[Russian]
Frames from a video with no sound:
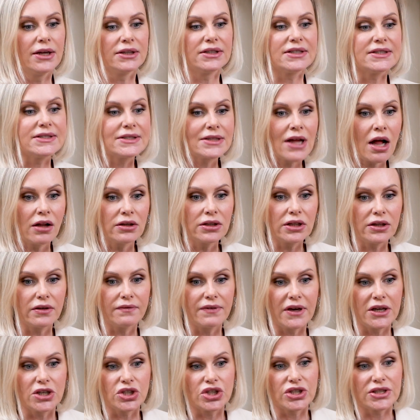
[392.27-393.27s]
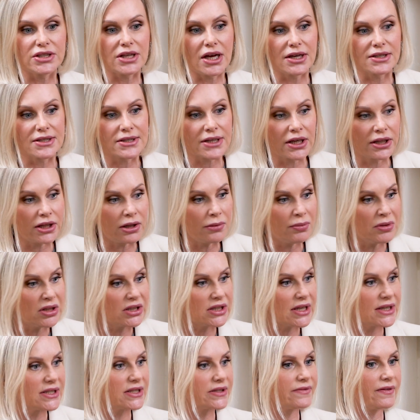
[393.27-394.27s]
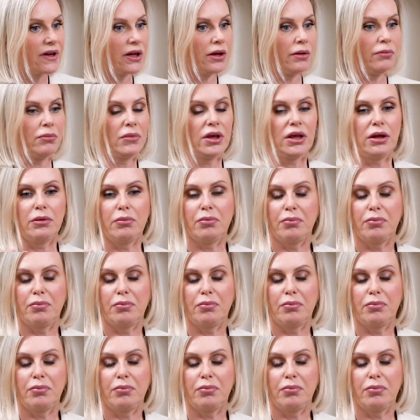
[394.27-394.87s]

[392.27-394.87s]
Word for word: ты сталкиваешься с какими-то своими